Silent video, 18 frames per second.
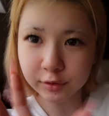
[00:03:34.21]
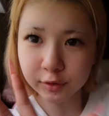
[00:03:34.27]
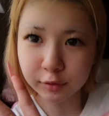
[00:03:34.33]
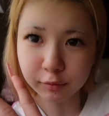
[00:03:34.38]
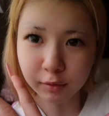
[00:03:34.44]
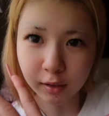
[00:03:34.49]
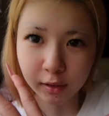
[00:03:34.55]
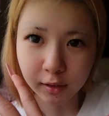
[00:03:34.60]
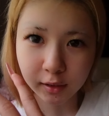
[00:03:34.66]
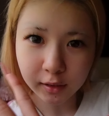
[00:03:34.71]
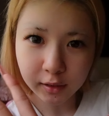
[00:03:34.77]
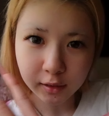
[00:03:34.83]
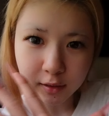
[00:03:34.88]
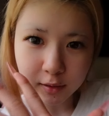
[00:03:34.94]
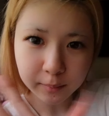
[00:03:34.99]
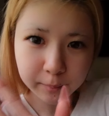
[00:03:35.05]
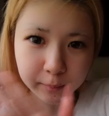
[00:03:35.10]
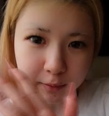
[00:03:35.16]
れでは
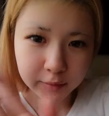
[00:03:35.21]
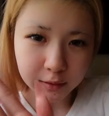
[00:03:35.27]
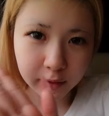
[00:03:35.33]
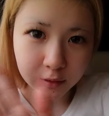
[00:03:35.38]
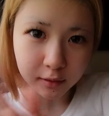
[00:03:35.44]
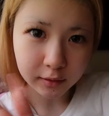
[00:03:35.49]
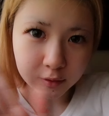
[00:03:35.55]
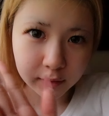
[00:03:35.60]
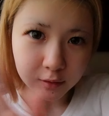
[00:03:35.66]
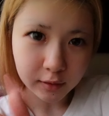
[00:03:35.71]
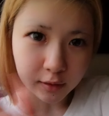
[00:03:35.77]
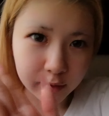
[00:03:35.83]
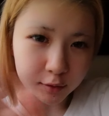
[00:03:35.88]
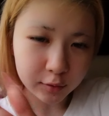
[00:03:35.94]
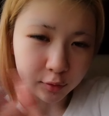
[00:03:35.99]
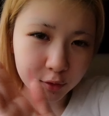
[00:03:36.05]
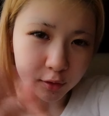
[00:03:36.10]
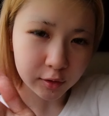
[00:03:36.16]
また
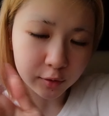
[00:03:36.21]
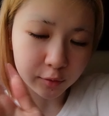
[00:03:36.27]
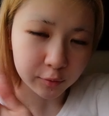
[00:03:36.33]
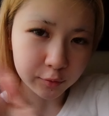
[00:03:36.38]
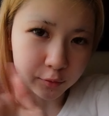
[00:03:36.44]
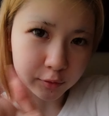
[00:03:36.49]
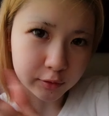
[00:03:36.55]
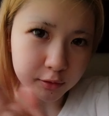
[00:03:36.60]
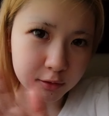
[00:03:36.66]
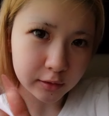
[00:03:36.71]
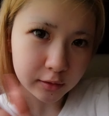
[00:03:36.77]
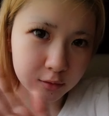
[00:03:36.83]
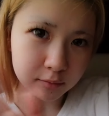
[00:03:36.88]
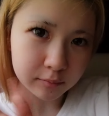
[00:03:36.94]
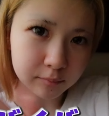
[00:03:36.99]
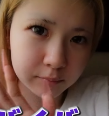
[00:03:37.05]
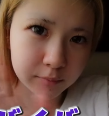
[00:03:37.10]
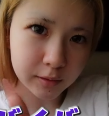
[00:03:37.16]
後でのほのちゃん